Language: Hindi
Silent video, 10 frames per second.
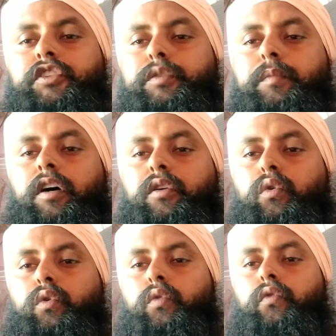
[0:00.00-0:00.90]
शुमारो
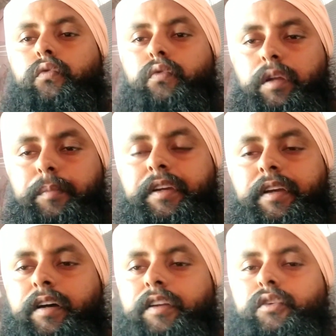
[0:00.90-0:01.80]
फिल्मी
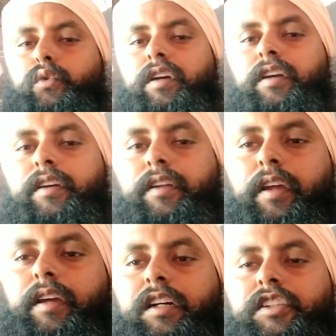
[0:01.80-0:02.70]
गाने जो है एक
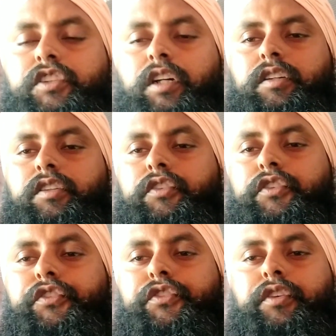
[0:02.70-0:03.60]
नया चैनल
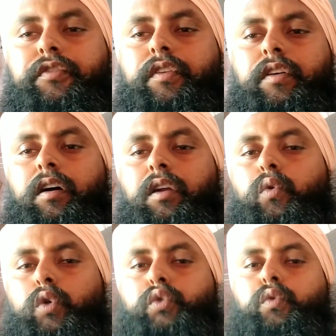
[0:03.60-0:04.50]
रजिस्टर फ़िलहाल
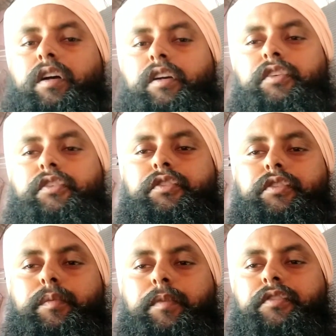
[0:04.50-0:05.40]
हो चुका है
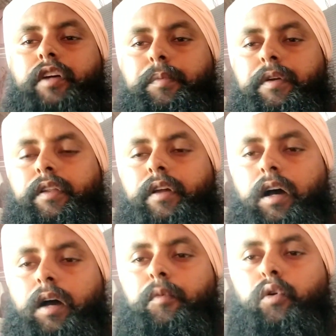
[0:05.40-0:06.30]
रजिस्टर में साइड पे
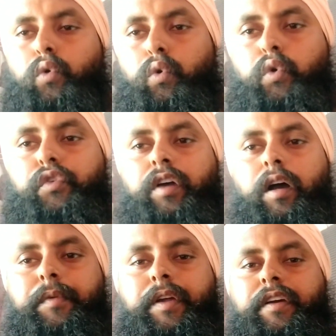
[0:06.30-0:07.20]
नाम लोगो इसका
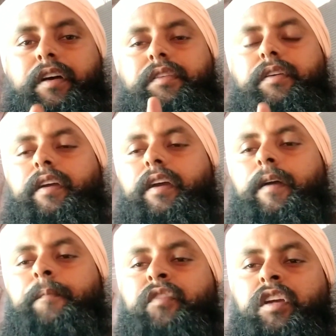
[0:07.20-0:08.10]
अपडेट कर दिया गया
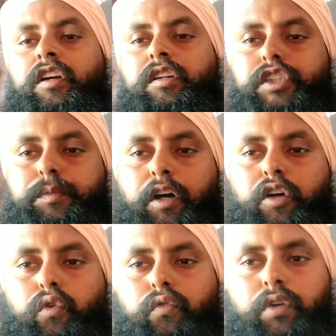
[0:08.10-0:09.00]
है
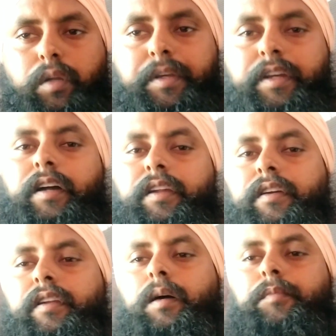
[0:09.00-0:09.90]
शुमारो फिल्मी गाने
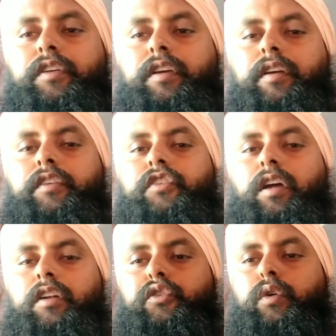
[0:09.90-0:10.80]
के नाम से एक
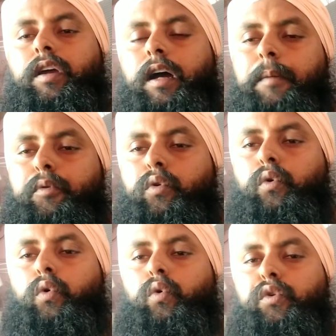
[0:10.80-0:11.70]
चैनल जो है आप
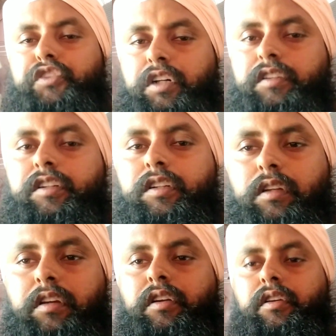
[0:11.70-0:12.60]
लोगों को जल्द ही
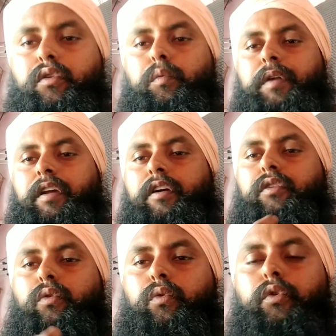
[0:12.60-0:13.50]
देखने को मिलेगा
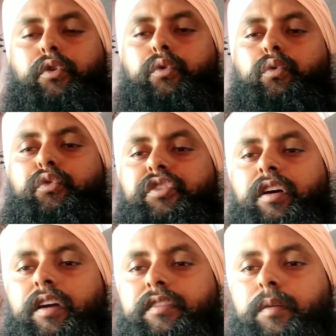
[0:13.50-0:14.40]
तो गुड न्यूज़
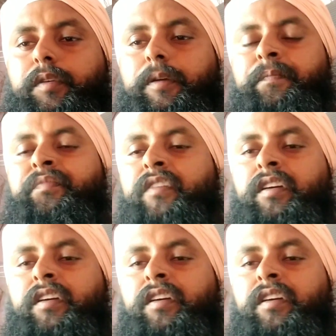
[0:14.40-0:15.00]
है सभी